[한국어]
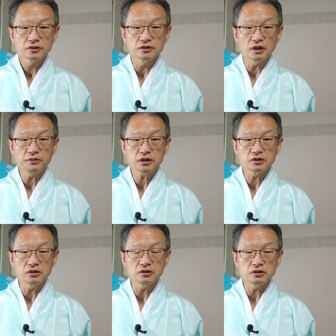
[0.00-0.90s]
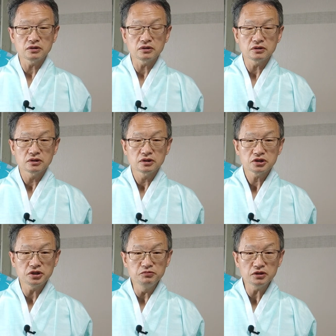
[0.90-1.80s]
그 다음에 그
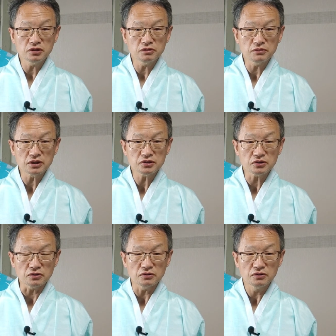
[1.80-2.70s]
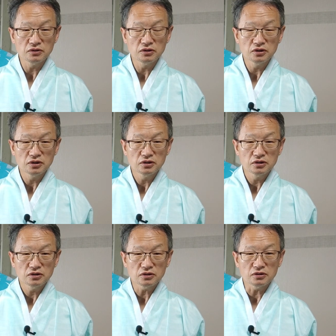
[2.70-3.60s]
심지어는 말이죠.
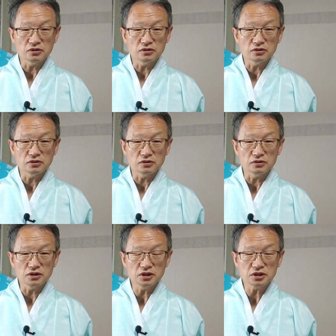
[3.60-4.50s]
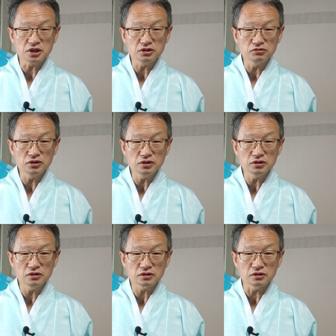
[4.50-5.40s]
어, 이
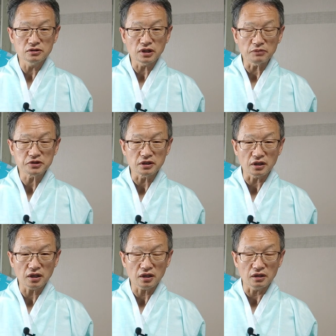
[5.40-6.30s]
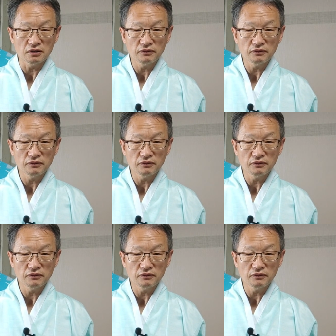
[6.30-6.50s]
지구인을 그 납치에다가